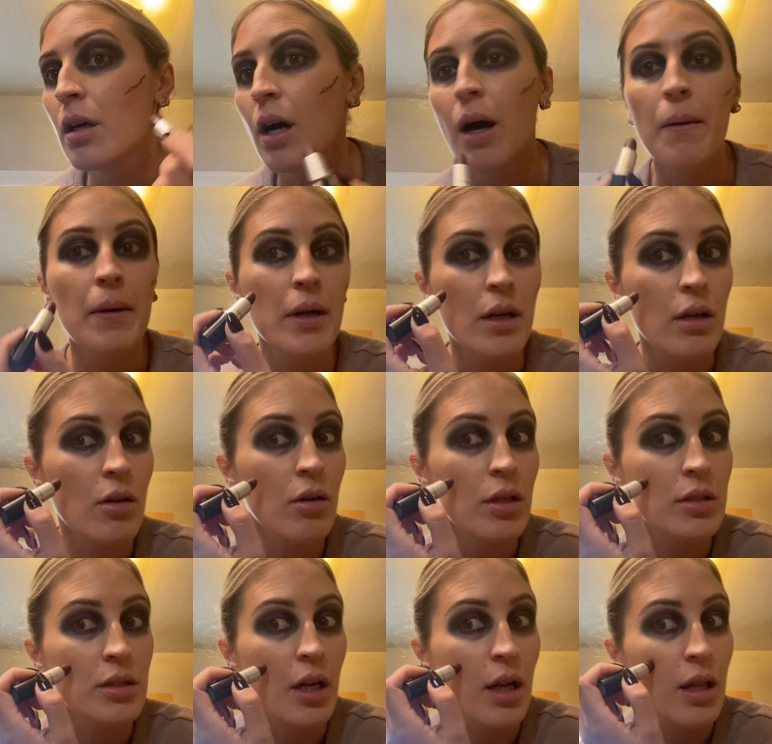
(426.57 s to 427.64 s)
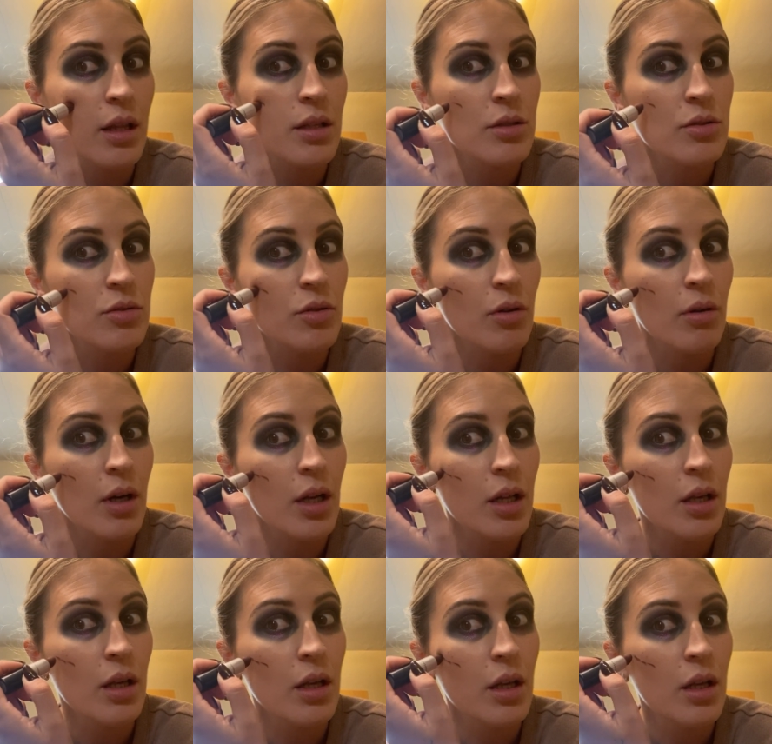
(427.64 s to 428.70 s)
A ver lo que sale de esto,
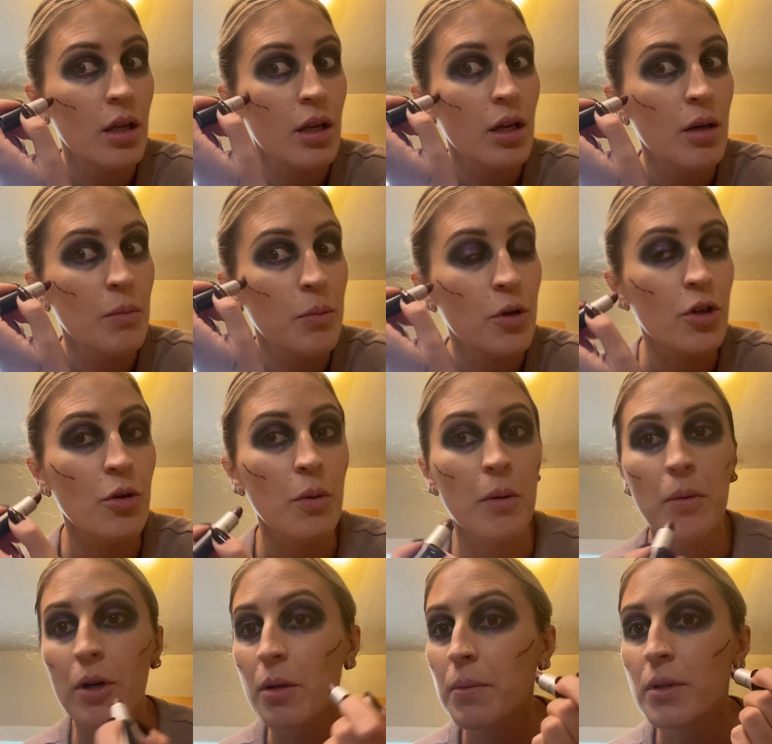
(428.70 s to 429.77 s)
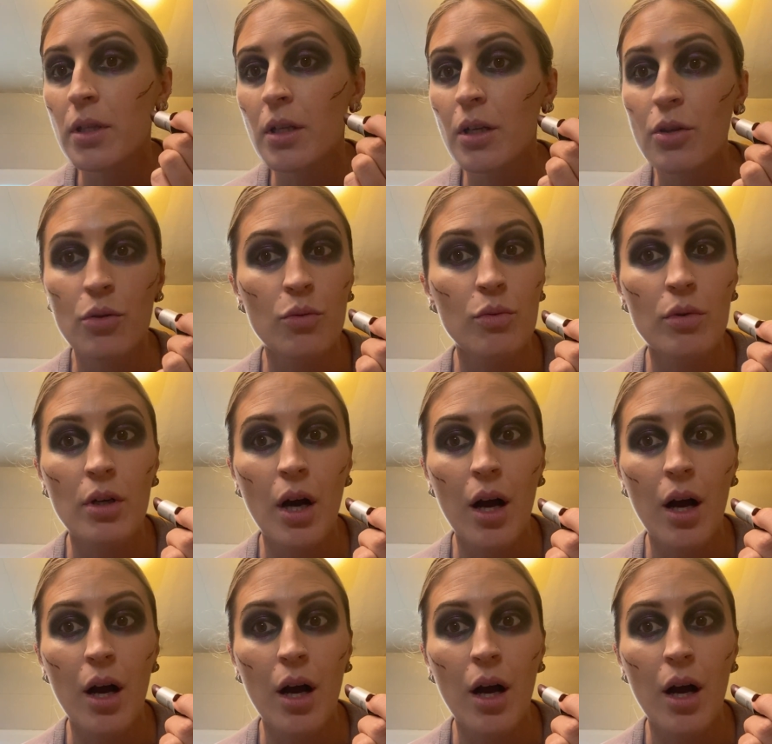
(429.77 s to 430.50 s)
¿vale? Porque vuelvo a repetir que yo nunca